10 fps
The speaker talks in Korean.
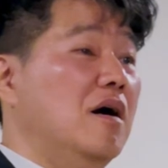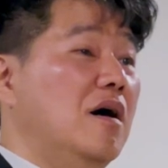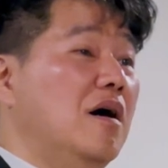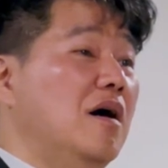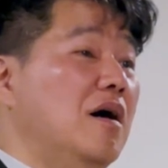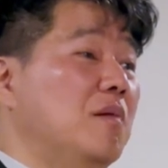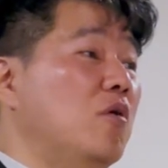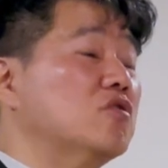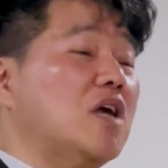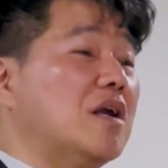어,
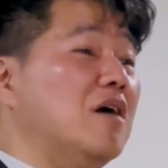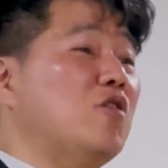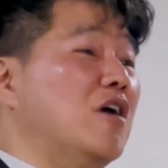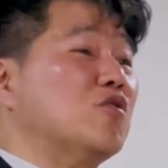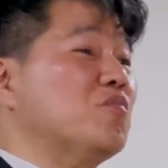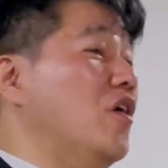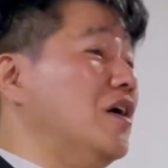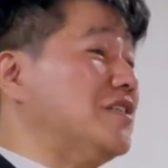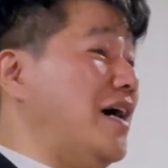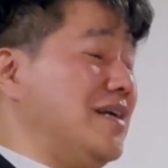목사라고 해도
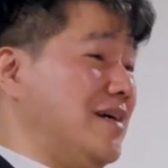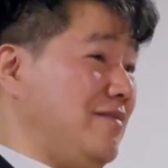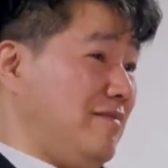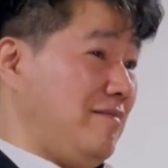미워하지 않아요.